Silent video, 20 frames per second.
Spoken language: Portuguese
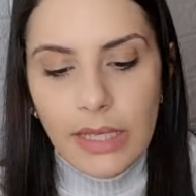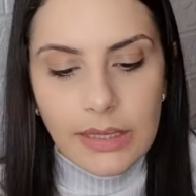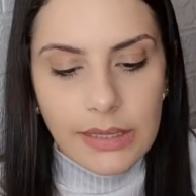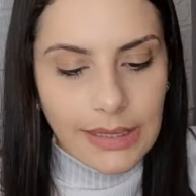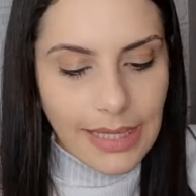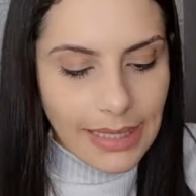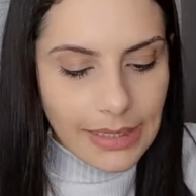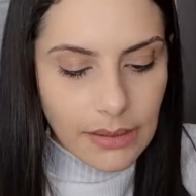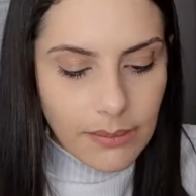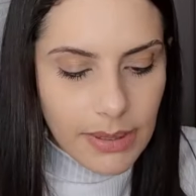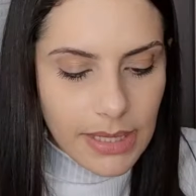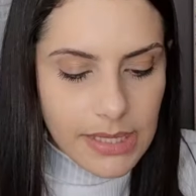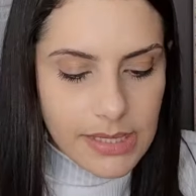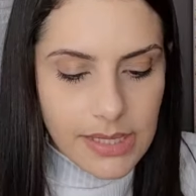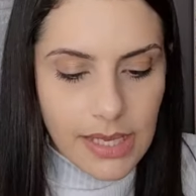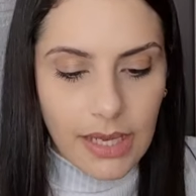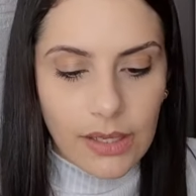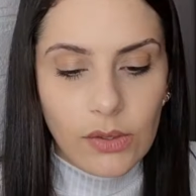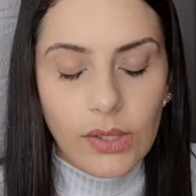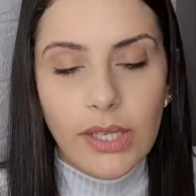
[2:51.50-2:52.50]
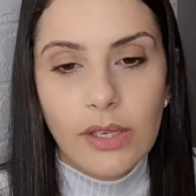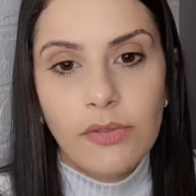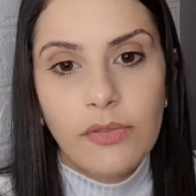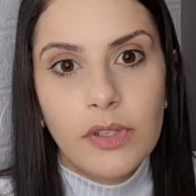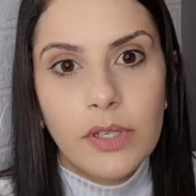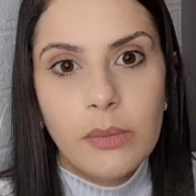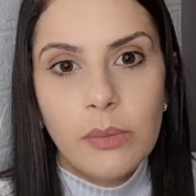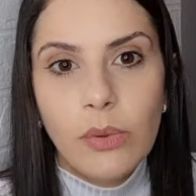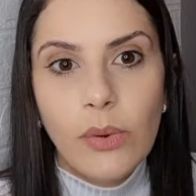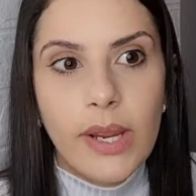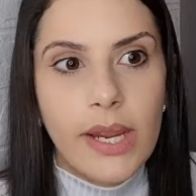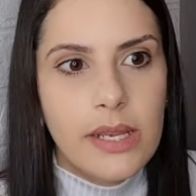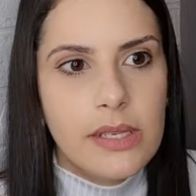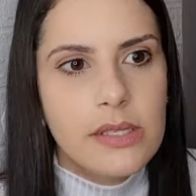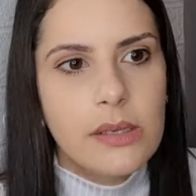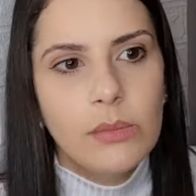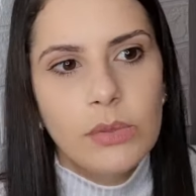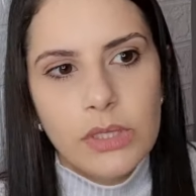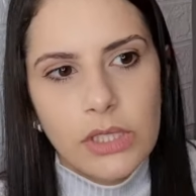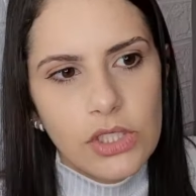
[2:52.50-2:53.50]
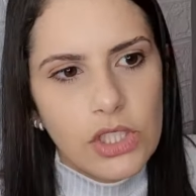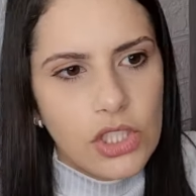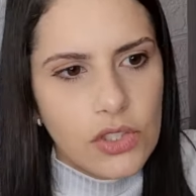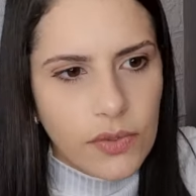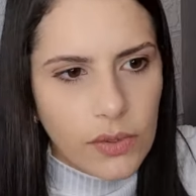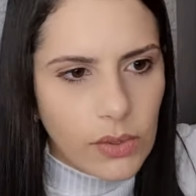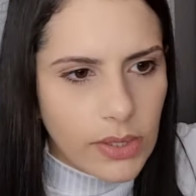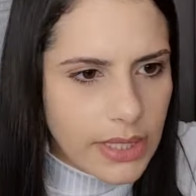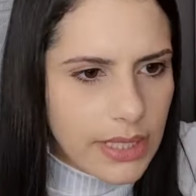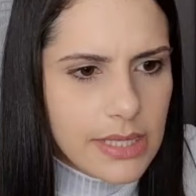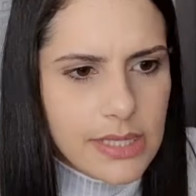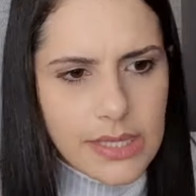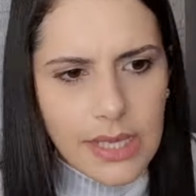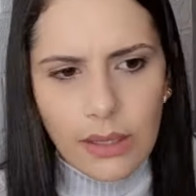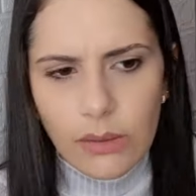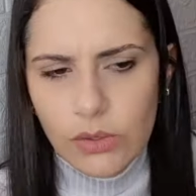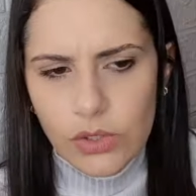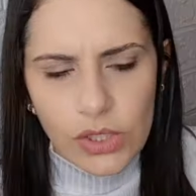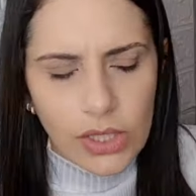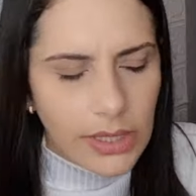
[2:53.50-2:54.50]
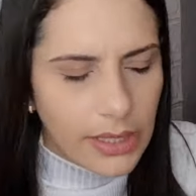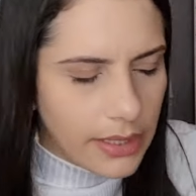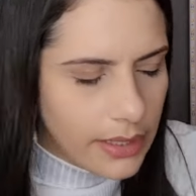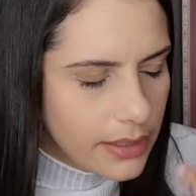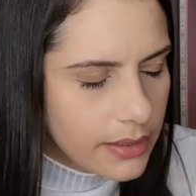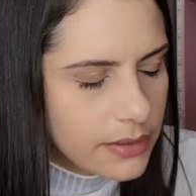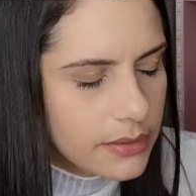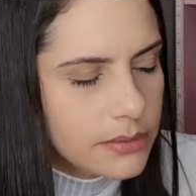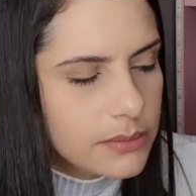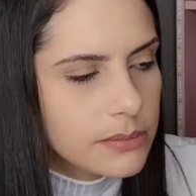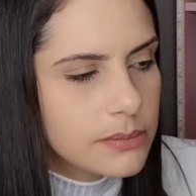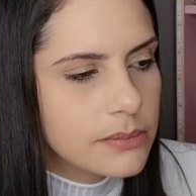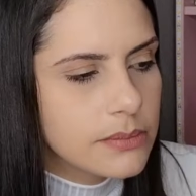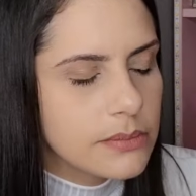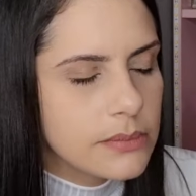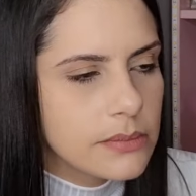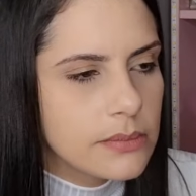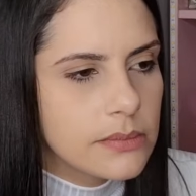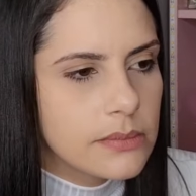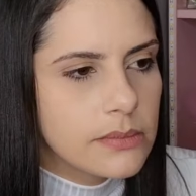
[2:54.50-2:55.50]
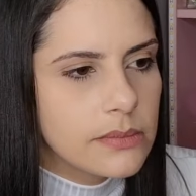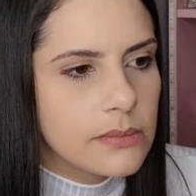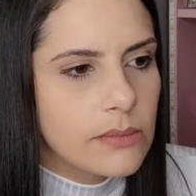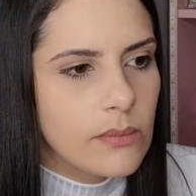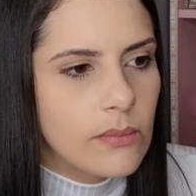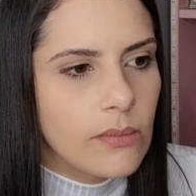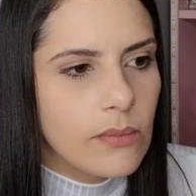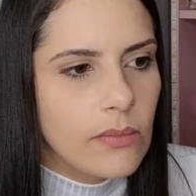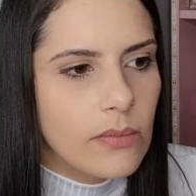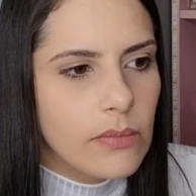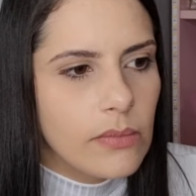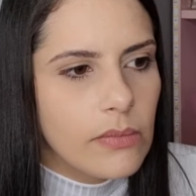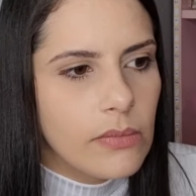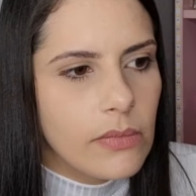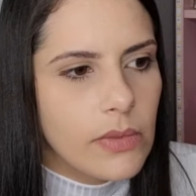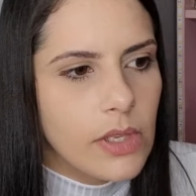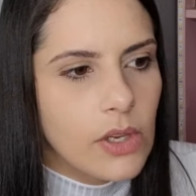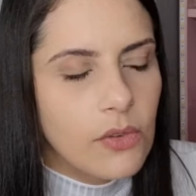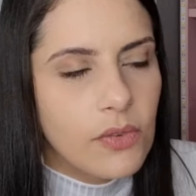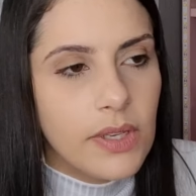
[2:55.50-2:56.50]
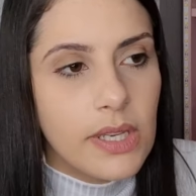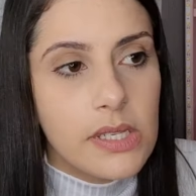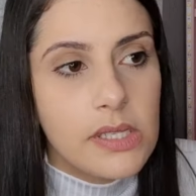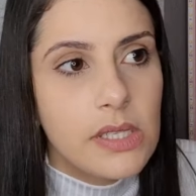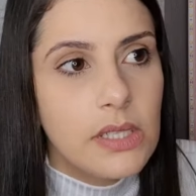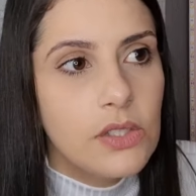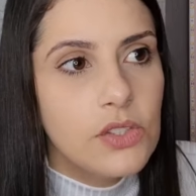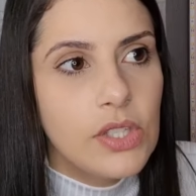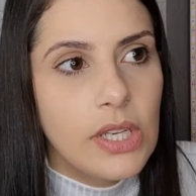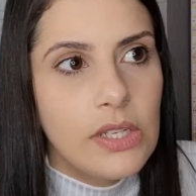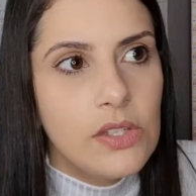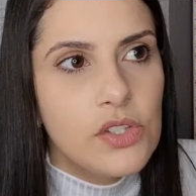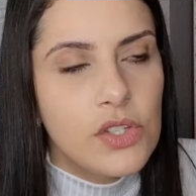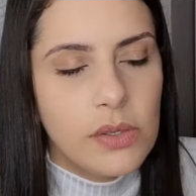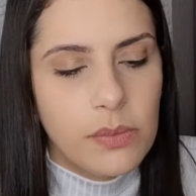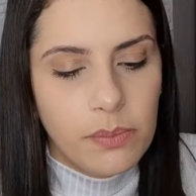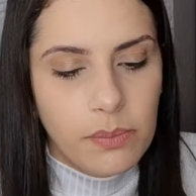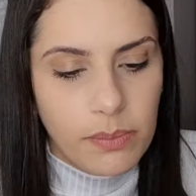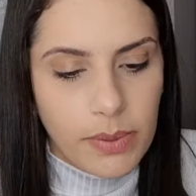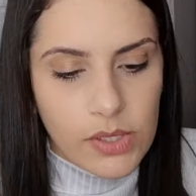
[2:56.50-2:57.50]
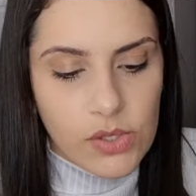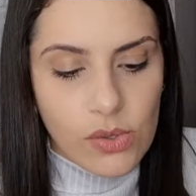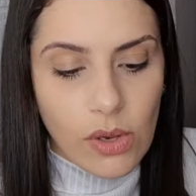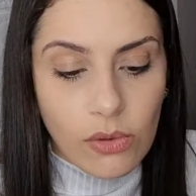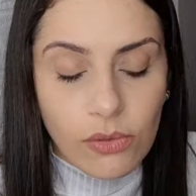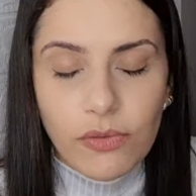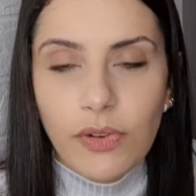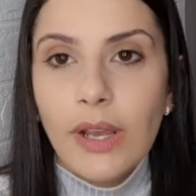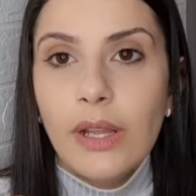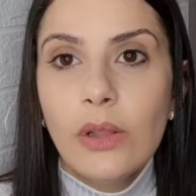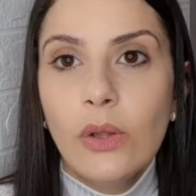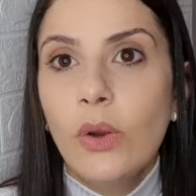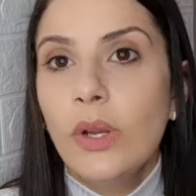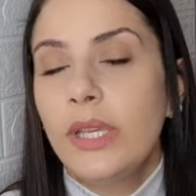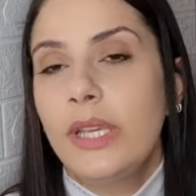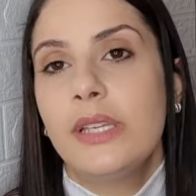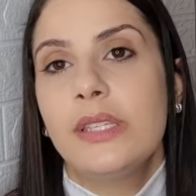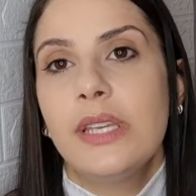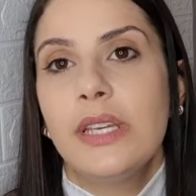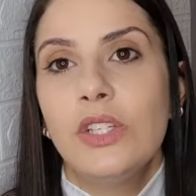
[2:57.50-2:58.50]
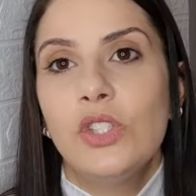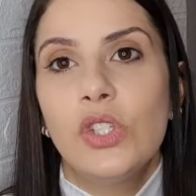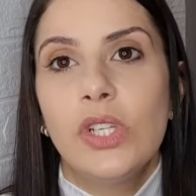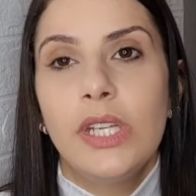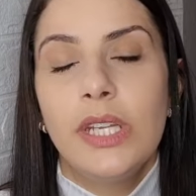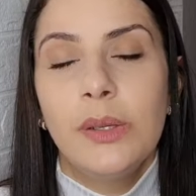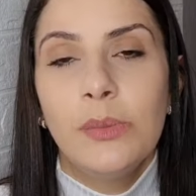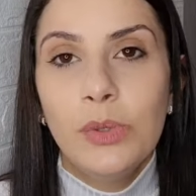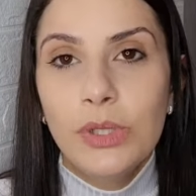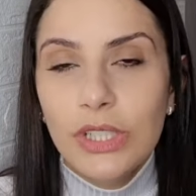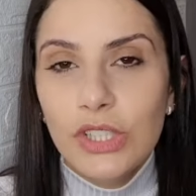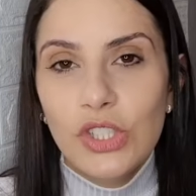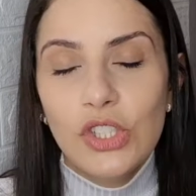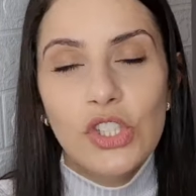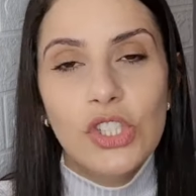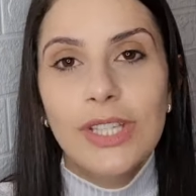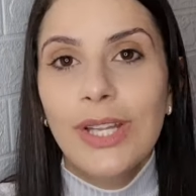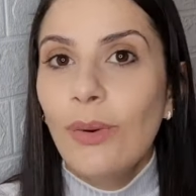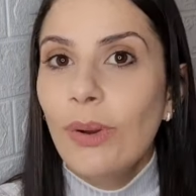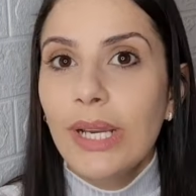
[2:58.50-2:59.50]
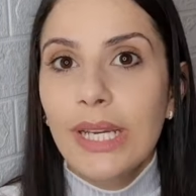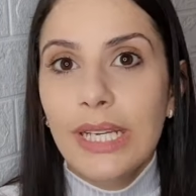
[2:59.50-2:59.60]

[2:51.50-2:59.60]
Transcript: ele nada mais é do que framboesa. Muita gente falou que ele saiu de linha. E eu fiquei assim, gente, o pessoal falou que ia sair de linha. Muita gente não